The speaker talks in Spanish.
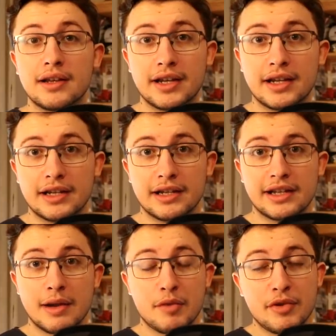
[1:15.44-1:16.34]

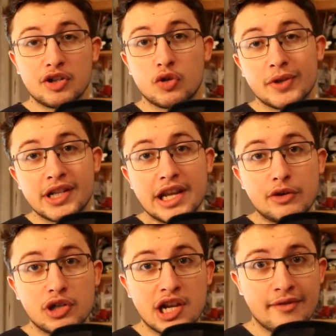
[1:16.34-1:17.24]
eh, la primera sorpresa ya
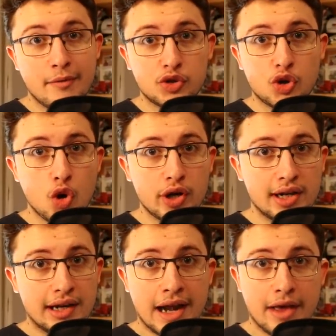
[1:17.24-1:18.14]
nos la llevamos con
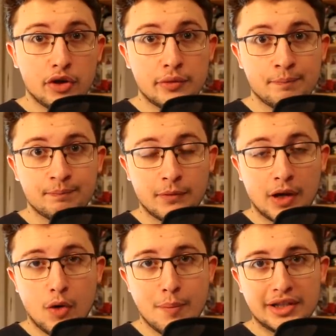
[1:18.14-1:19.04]
el ganador,
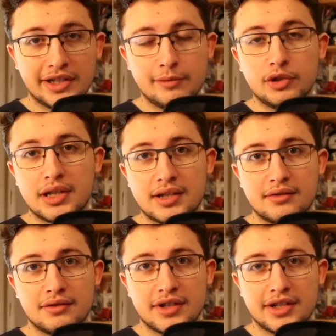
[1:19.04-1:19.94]
con Valtteri
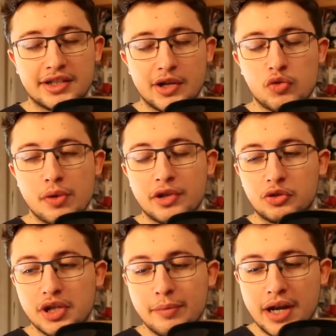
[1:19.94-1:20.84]
Bottas, eh, segunda
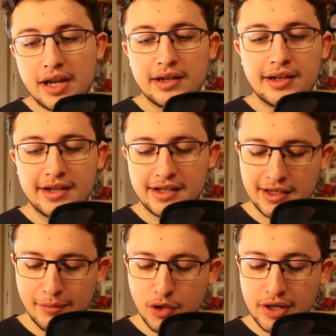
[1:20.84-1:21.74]
victoria para él en
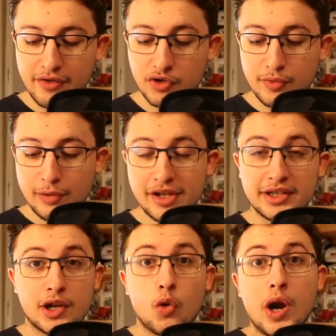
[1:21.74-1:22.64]
esta temporada 2020.